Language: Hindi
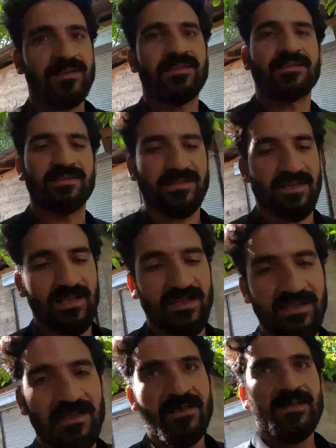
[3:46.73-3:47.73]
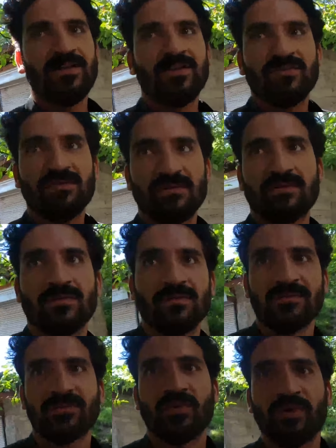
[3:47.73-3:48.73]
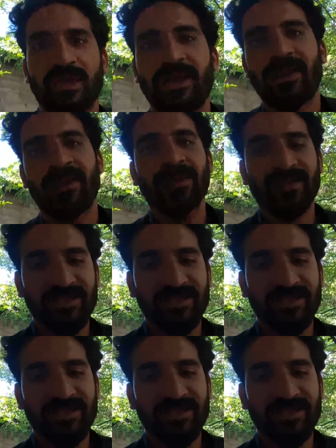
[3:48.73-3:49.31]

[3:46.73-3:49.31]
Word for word: इधर से जाना तो कोई आया